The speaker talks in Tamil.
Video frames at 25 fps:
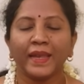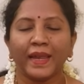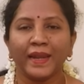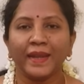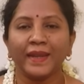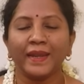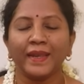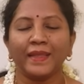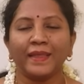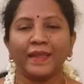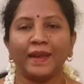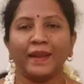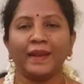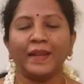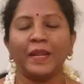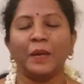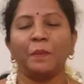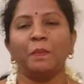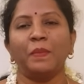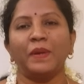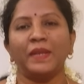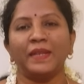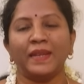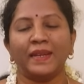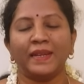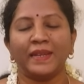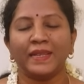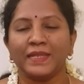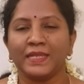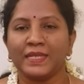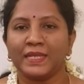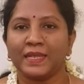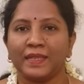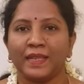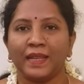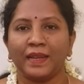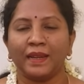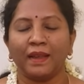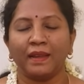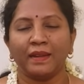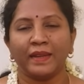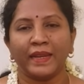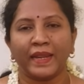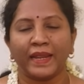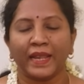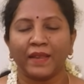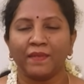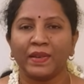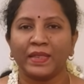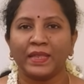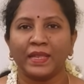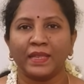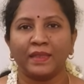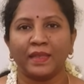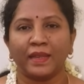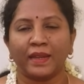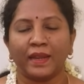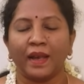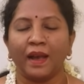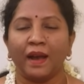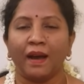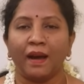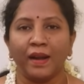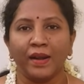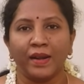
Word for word: என்ன தான் நம்ம நினச்சதெல்லாம் நிறைவேற்றி தர